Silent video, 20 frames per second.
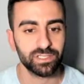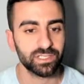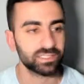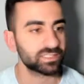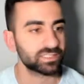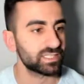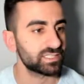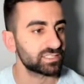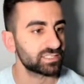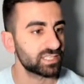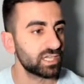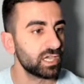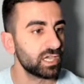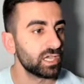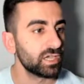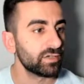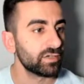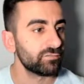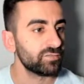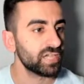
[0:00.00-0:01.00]
Das heißt,
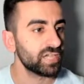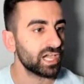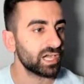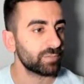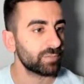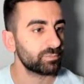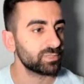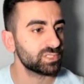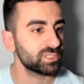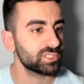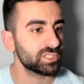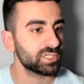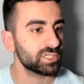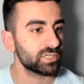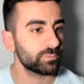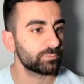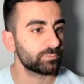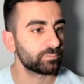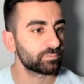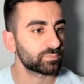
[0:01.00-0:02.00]
wir haben
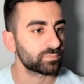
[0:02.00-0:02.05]
hier